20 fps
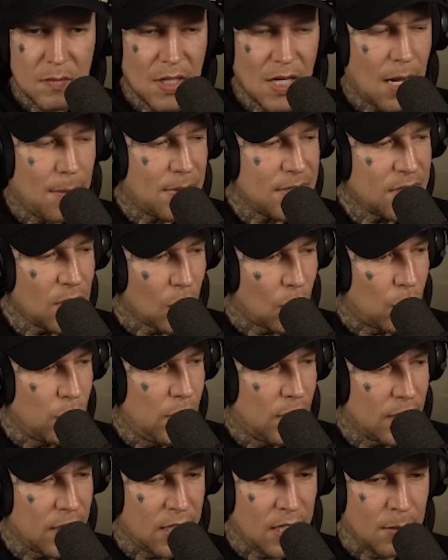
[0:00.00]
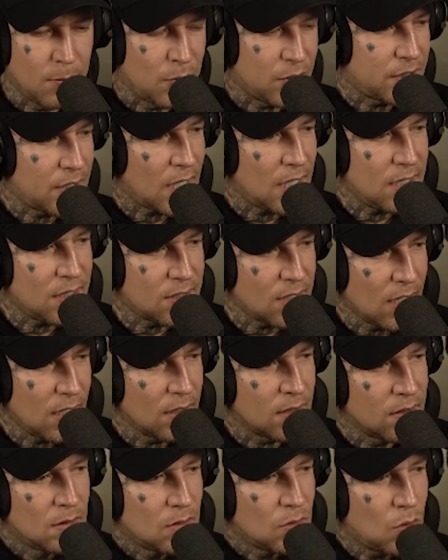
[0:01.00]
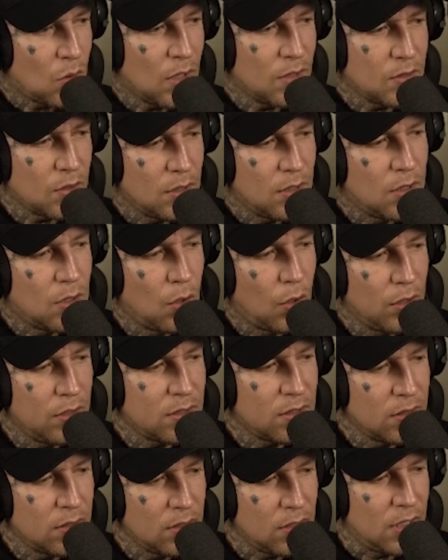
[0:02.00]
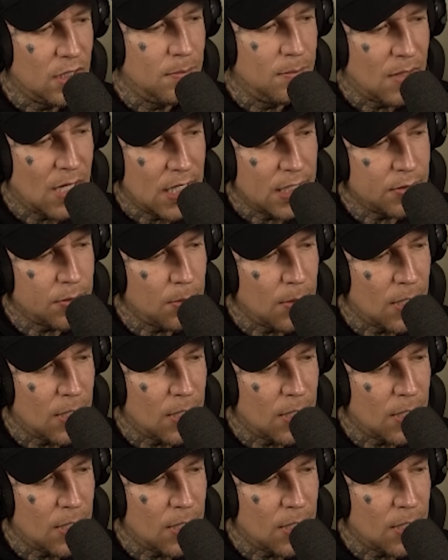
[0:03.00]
Ja, aber ist auch unangenehm, muss ich ehrlich sagen. Du kannst doch nicht Leute im Livestream